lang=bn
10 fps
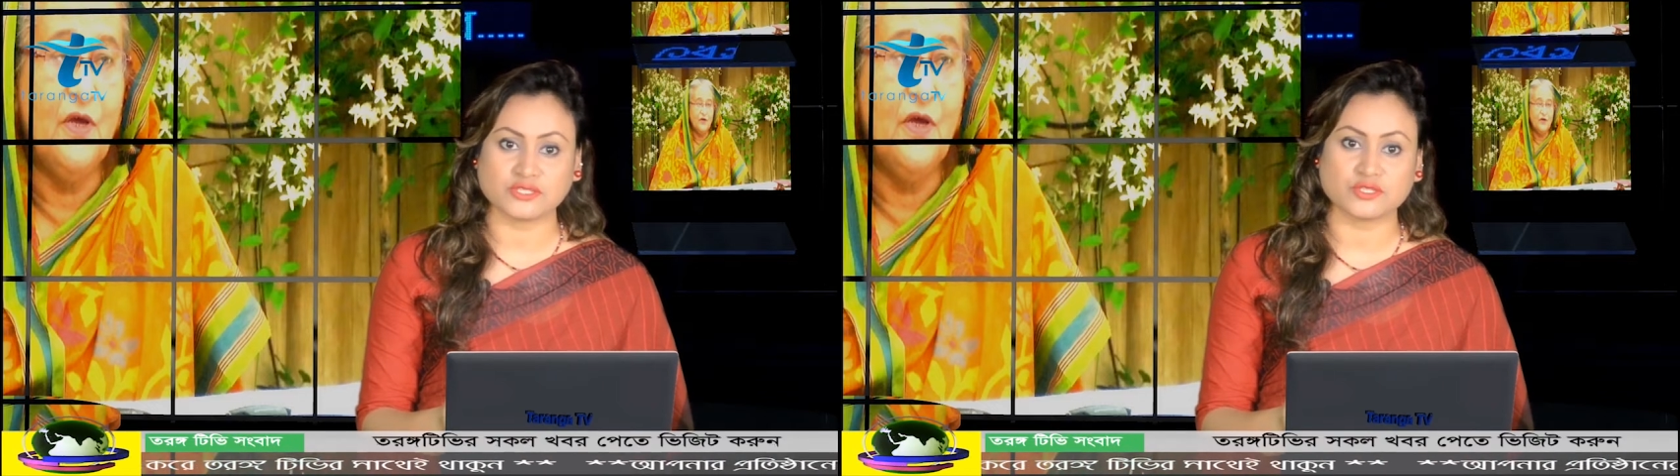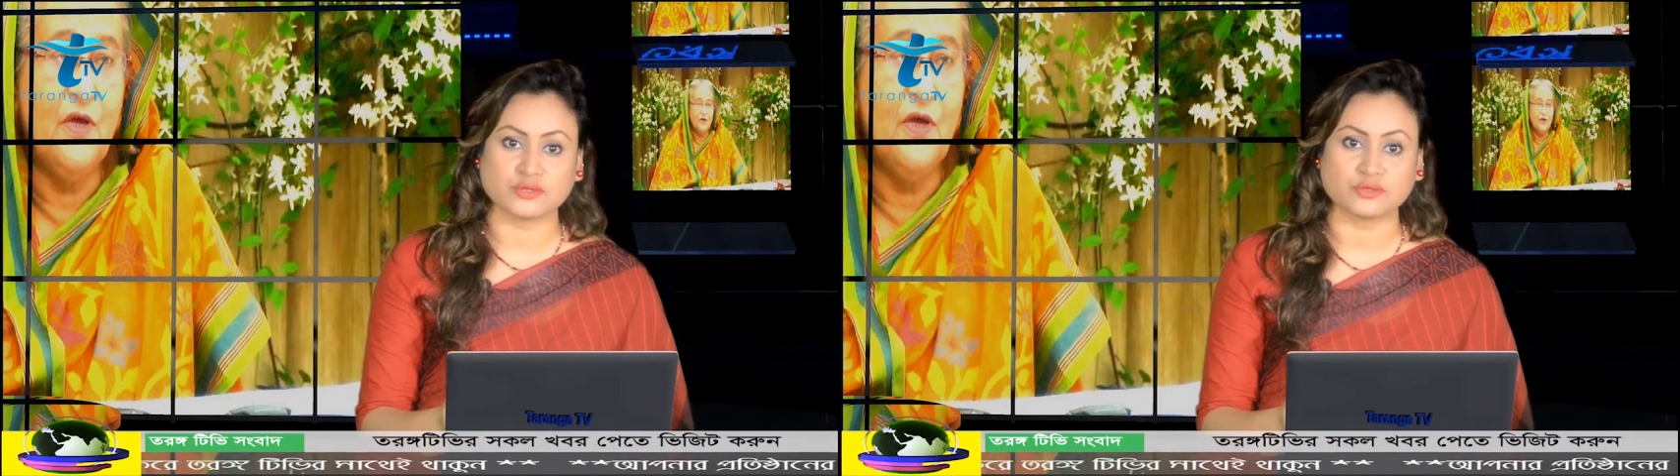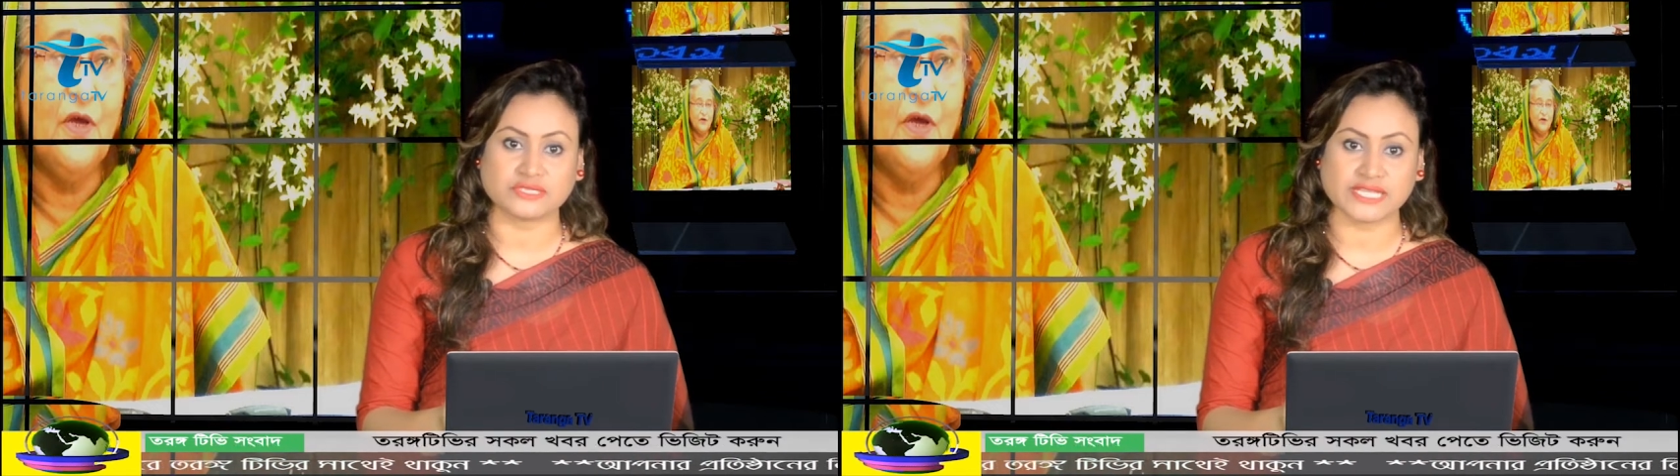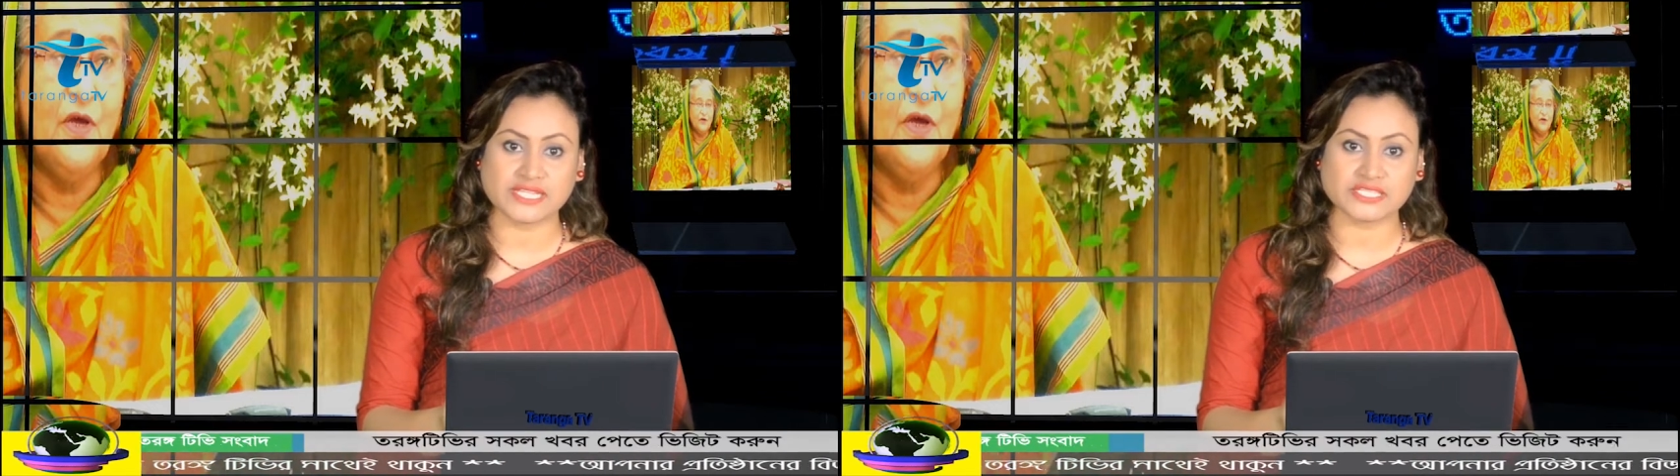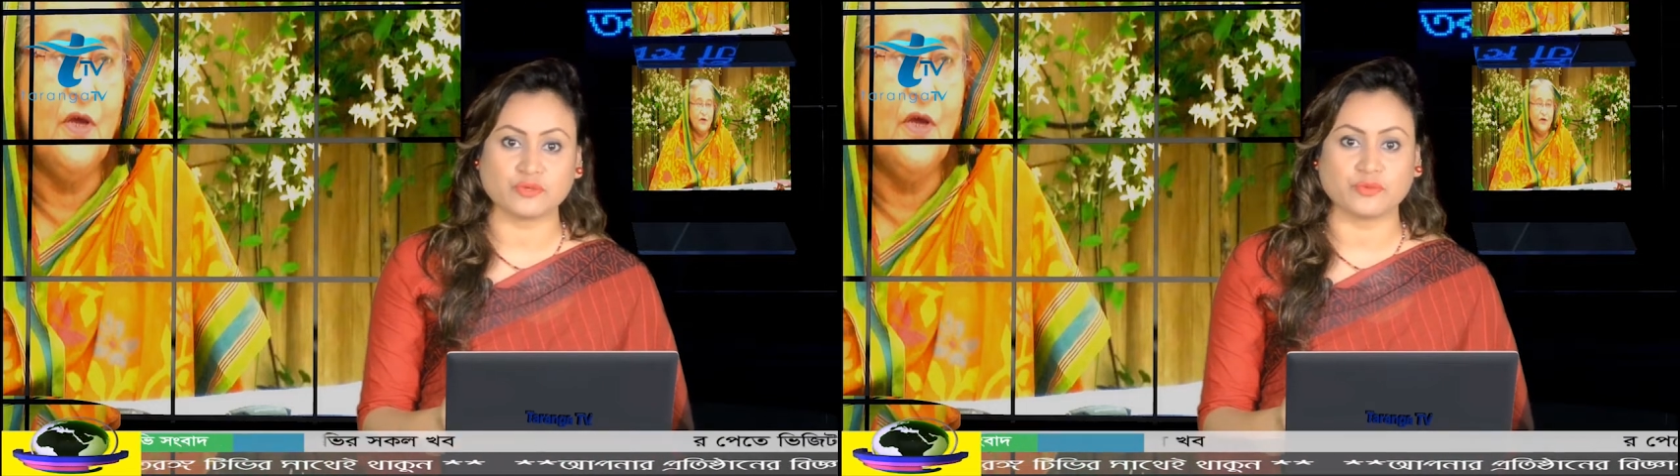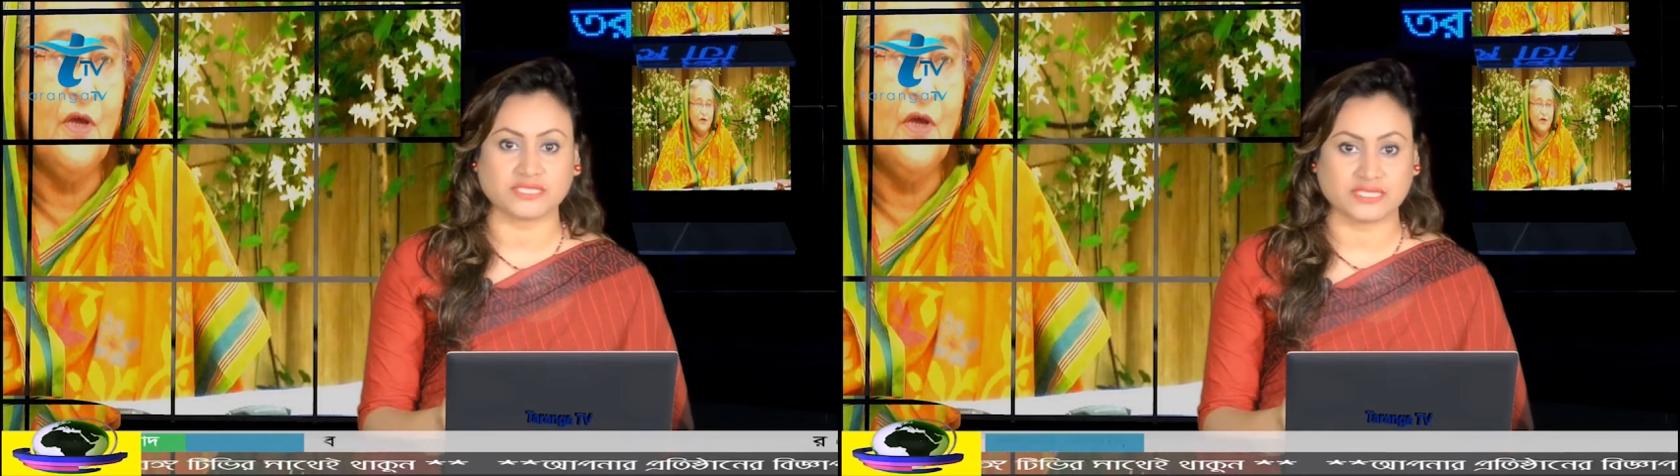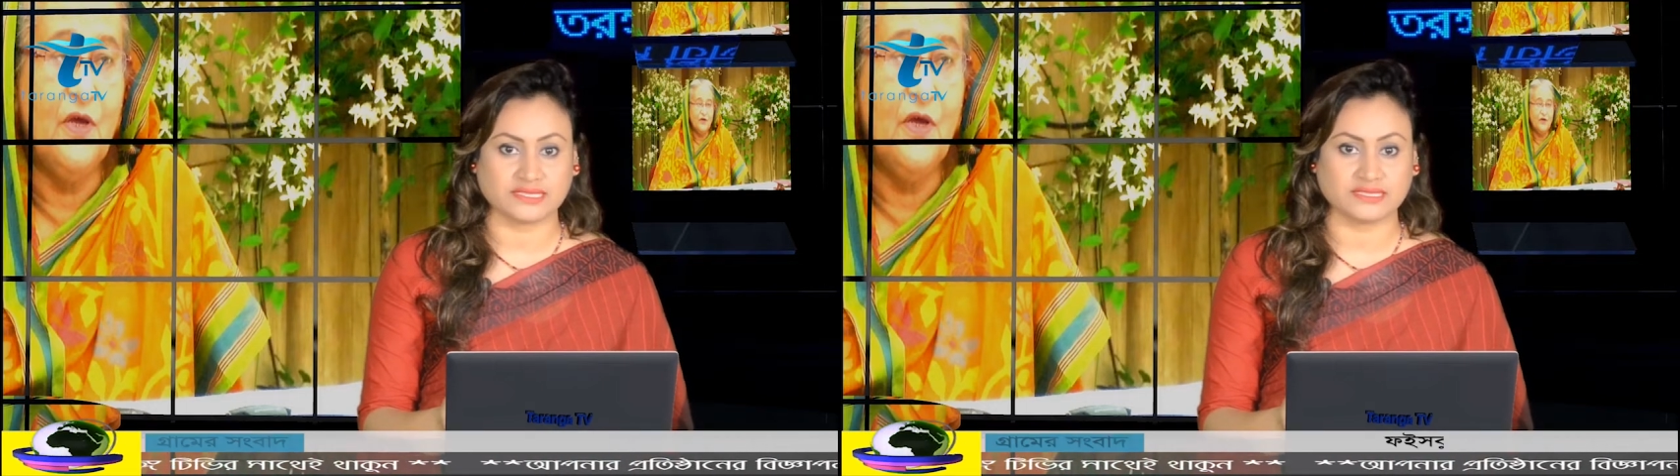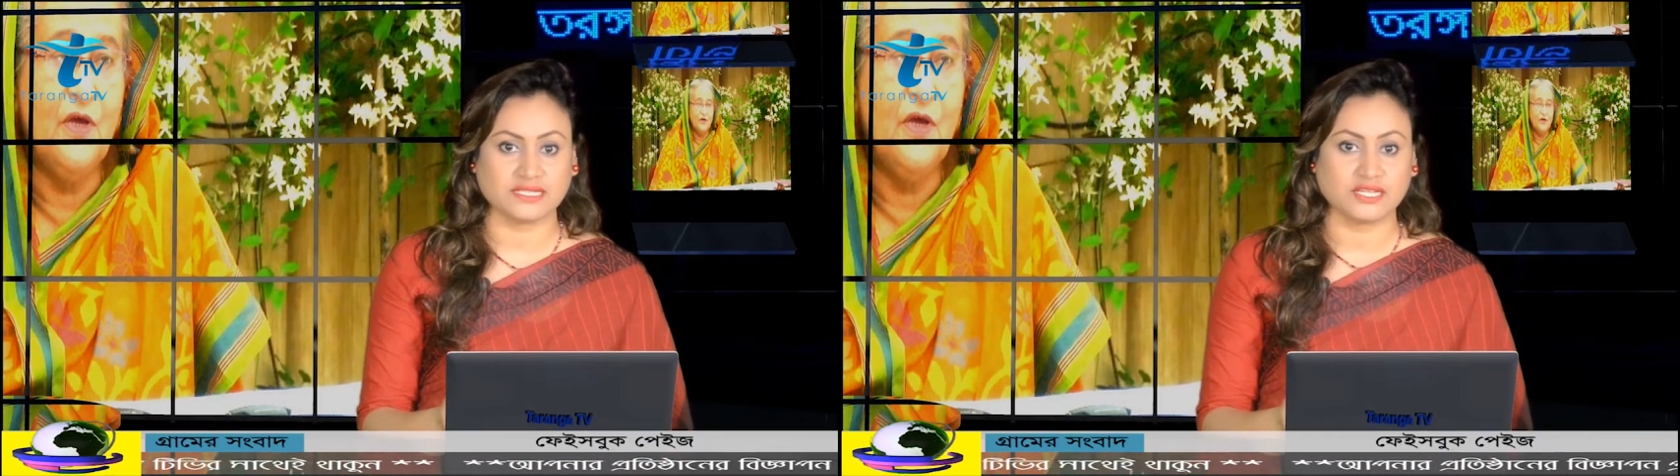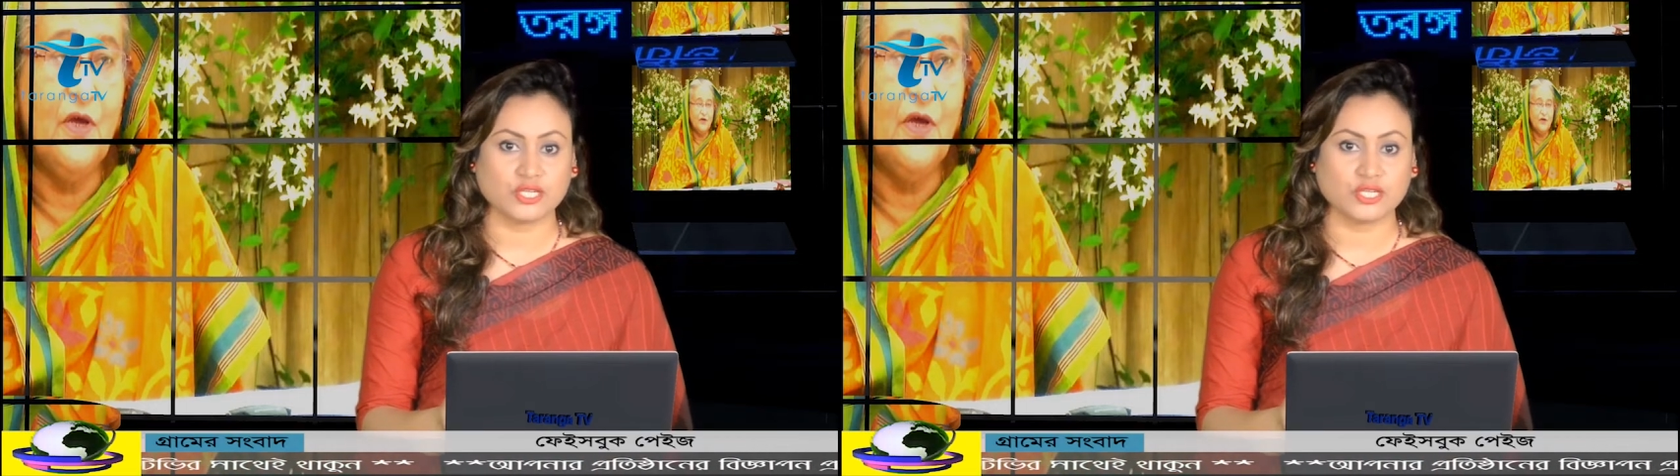কেন্দ্র ও তেইশটি উপজেলায়